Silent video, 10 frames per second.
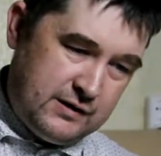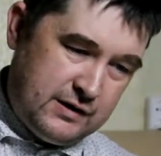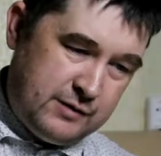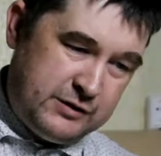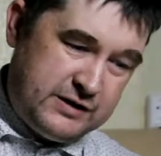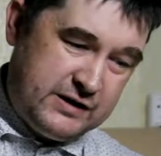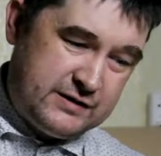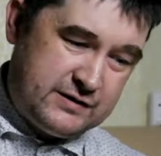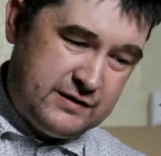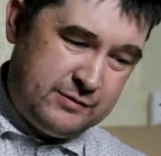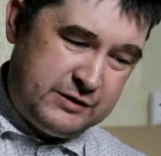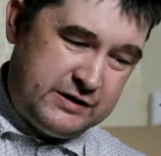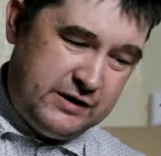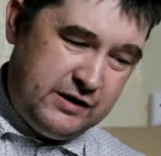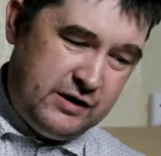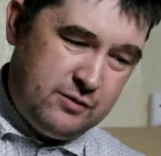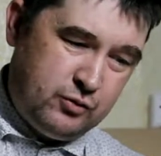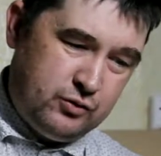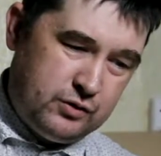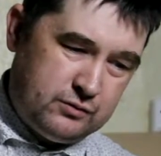Описать, описание я не
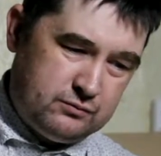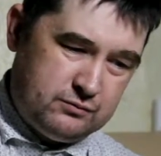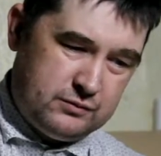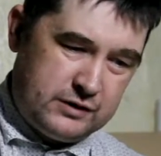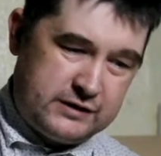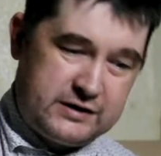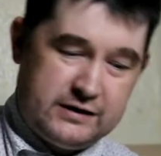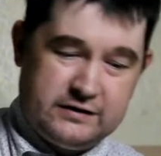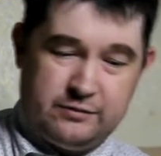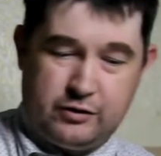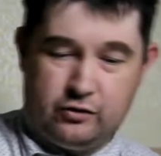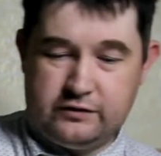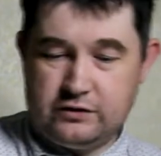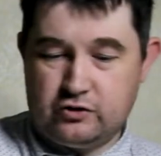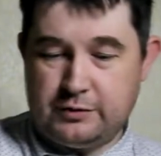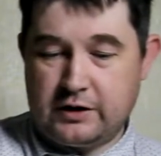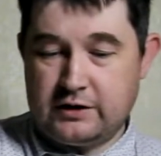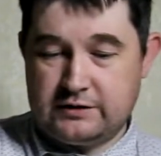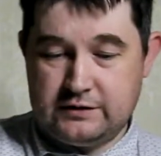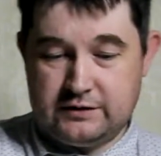буду рассказывать про него. Все его
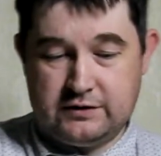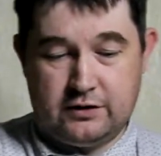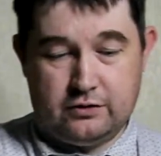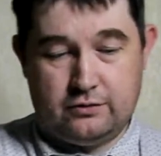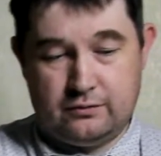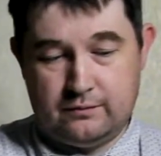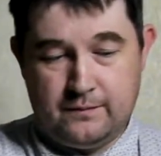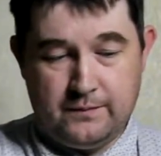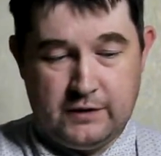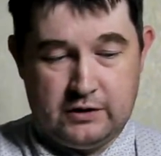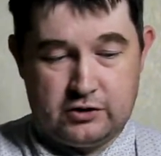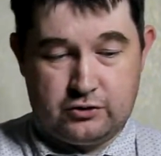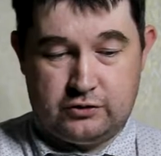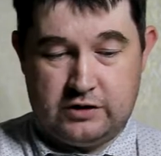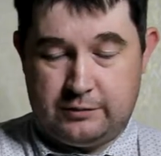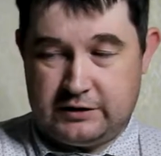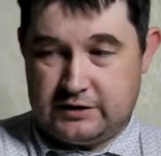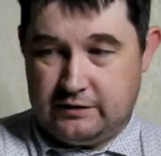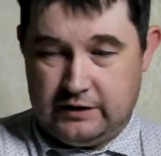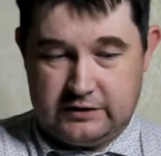прекрасно все знают, что он себя
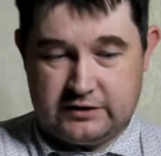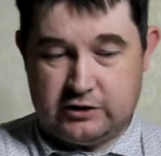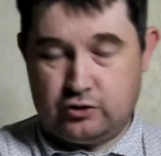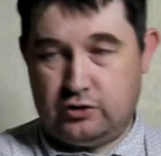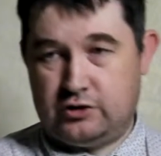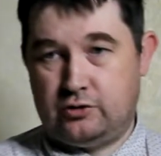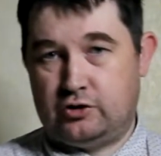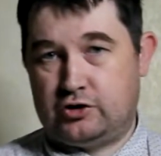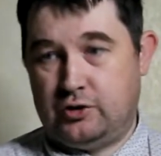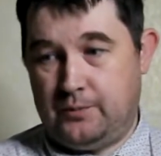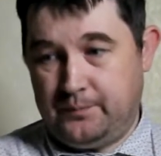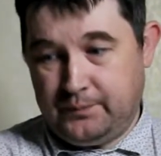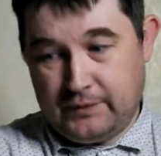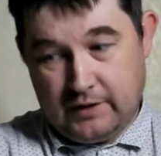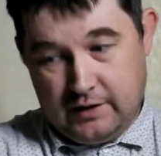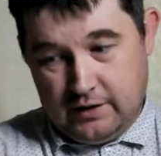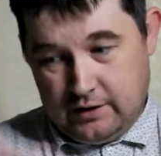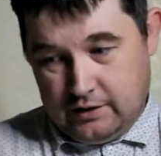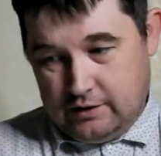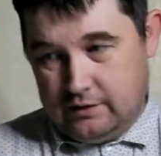представляет. Скажу лишь то, что
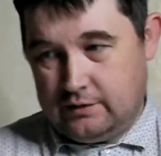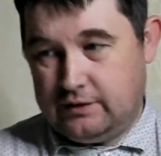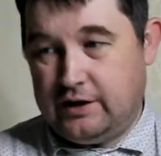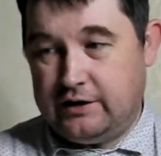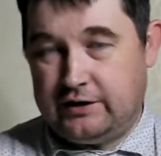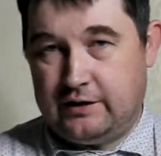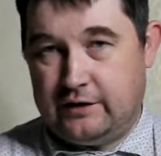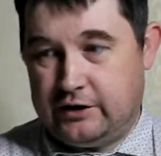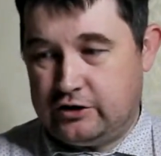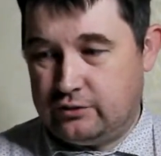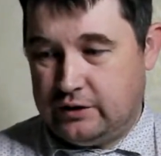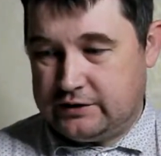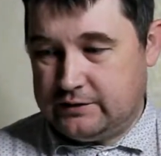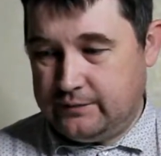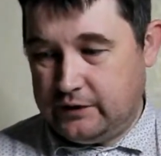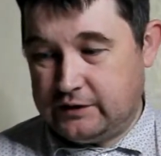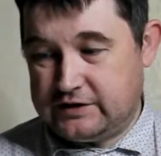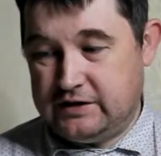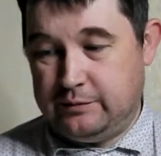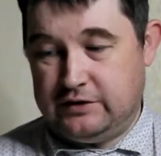данный товарищ у нас
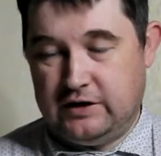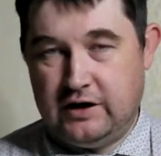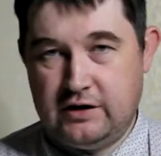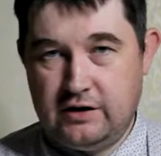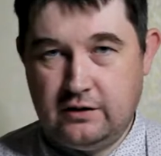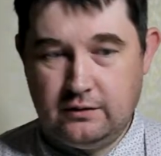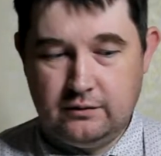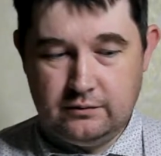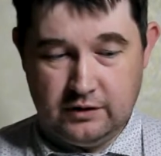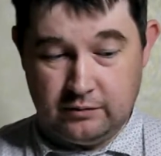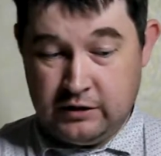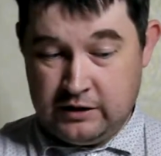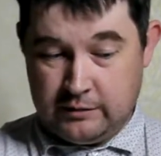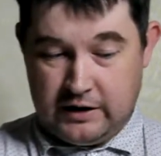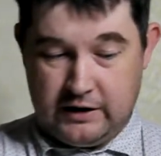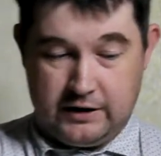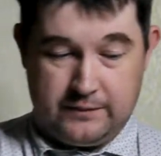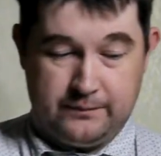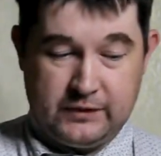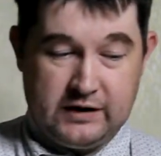25-летний, минимальный.
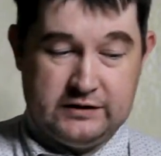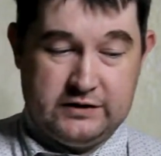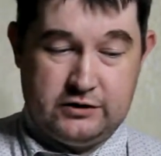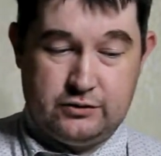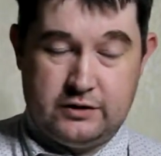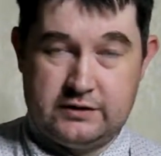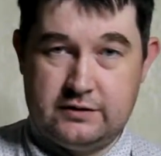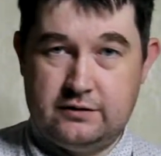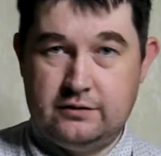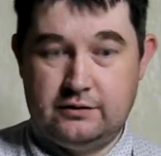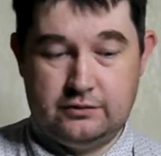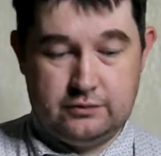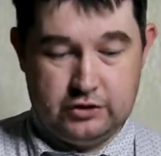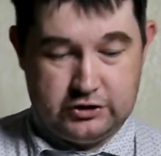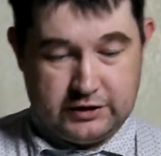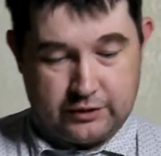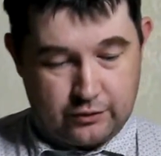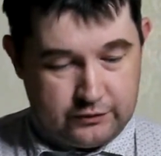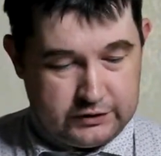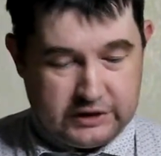Здесь у нас
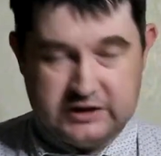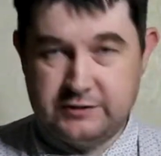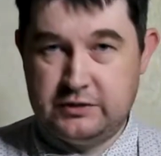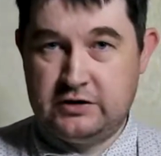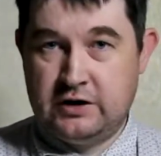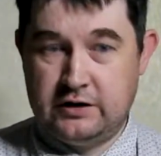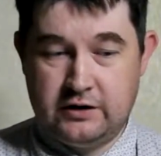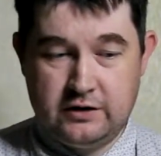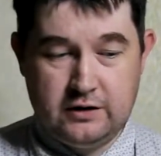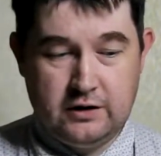чистокровный 35-летний.